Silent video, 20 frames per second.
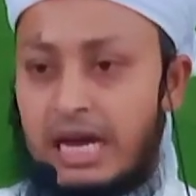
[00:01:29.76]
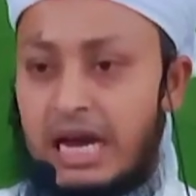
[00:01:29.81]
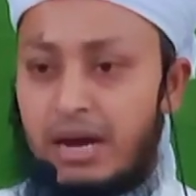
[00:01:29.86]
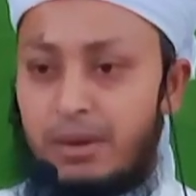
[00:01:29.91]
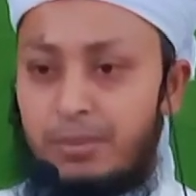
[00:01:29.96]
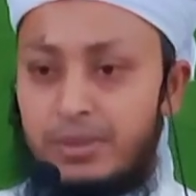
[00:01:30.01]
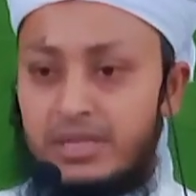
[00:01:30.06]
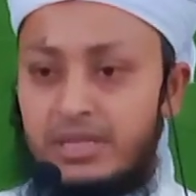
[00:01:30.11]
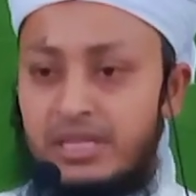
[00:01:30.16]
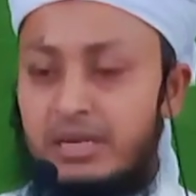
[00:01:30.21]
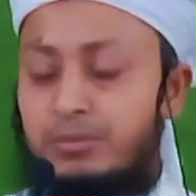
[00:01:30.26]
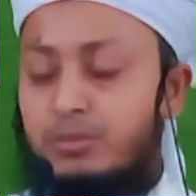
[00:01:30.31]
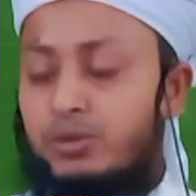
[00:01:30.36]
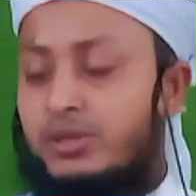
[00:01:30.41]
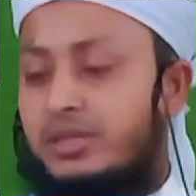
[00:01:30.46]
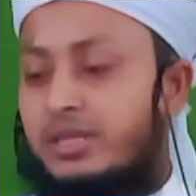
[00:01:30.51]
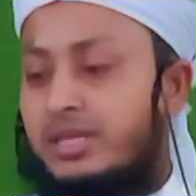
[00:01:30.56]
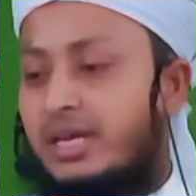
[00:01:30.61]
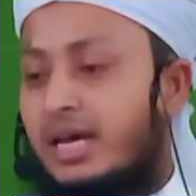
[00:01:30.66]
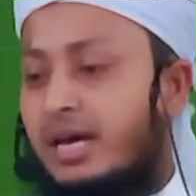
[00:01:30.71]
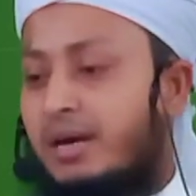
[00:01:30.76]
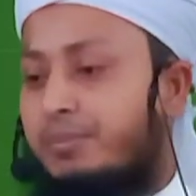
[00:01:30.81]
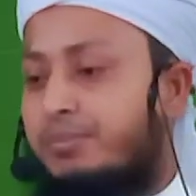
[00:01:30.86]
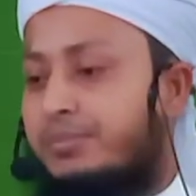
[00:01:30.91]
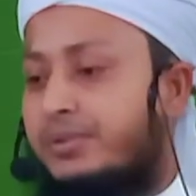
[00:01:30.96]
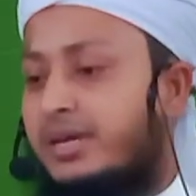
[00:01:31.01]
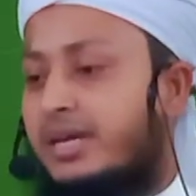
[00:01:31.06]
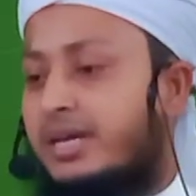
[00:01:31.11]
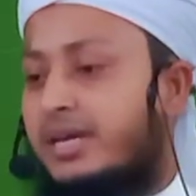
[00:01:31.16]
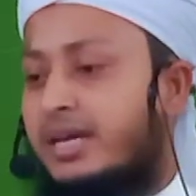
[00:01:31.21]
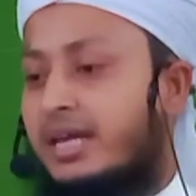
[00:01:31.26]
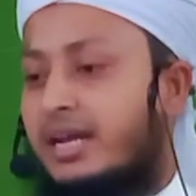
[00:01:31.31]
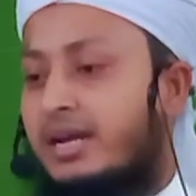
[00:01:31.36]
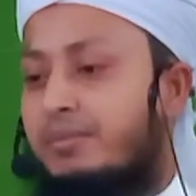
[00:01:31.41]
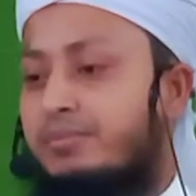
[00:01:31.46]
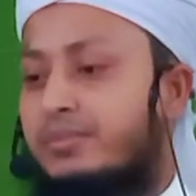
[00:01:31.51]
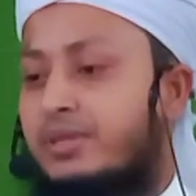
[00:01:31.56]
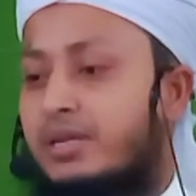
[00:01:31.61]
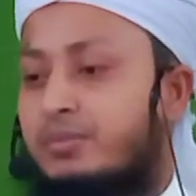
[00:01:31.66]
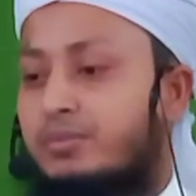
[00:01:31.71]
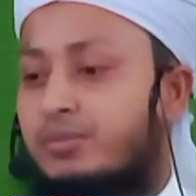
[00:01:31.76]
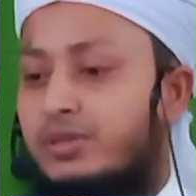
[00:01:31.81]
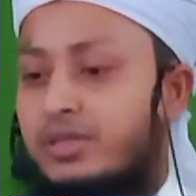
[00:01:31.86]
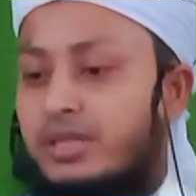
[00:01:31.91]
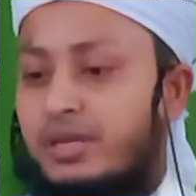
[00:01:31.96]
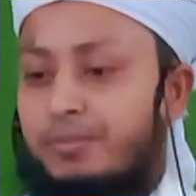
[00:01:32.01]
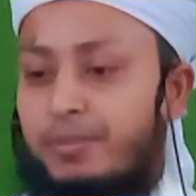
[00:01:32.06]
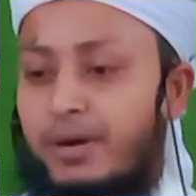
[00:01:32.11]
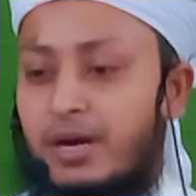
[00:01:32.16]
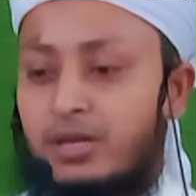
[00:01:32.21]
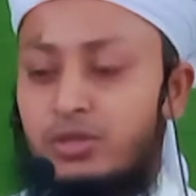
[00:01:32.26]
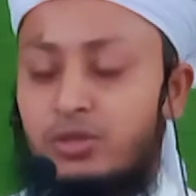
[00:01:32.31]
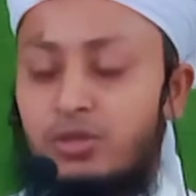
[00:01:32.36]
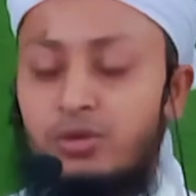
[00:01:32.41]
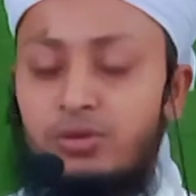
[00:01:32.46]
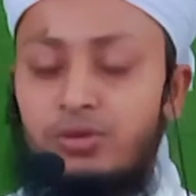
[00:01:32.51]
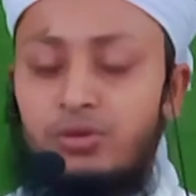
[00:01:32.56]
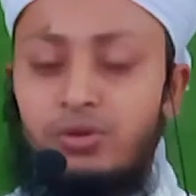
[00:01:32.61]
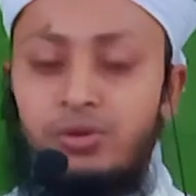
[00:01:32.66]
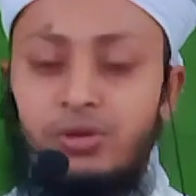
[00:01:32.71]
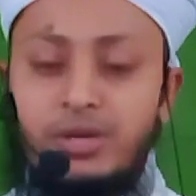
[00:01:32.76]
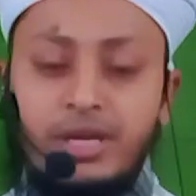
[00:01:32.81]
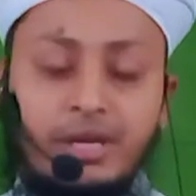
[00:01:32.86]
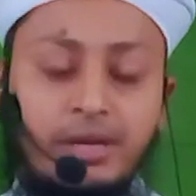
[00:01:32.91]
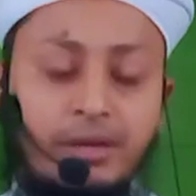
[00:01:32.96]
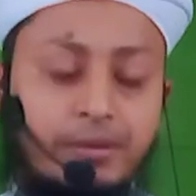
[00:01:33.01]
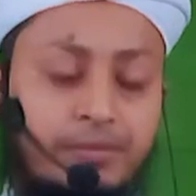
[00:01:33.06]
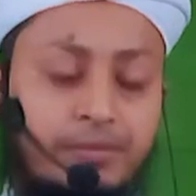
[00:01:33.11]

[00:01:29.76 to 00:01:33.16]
আমাদের মধ্যে আম্বিয়া কেরামদের মধ্যে পার্থক্য কি